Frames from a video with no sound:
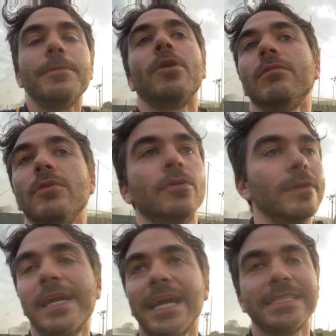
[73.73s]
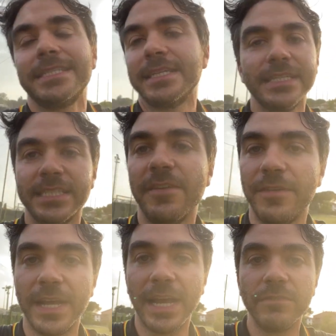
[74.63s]
però oh, ragazzi, chi se ne
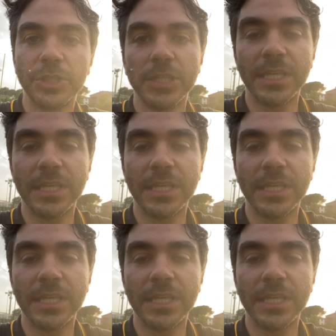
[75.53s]
frega. Vincenzo